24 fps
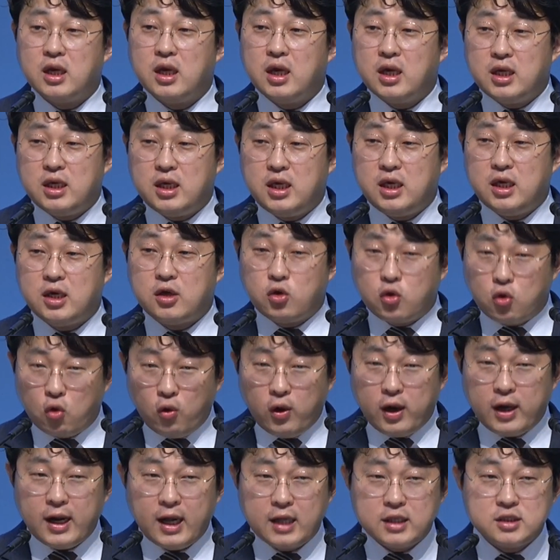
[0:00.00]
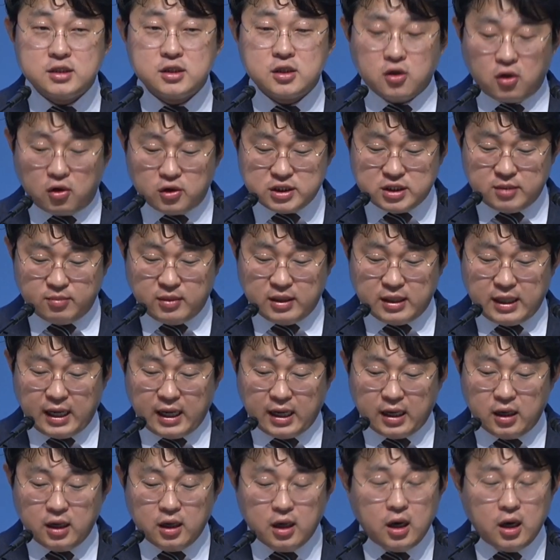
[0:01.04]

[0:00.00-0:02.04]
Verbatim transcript: 이 교회라는 것입니다.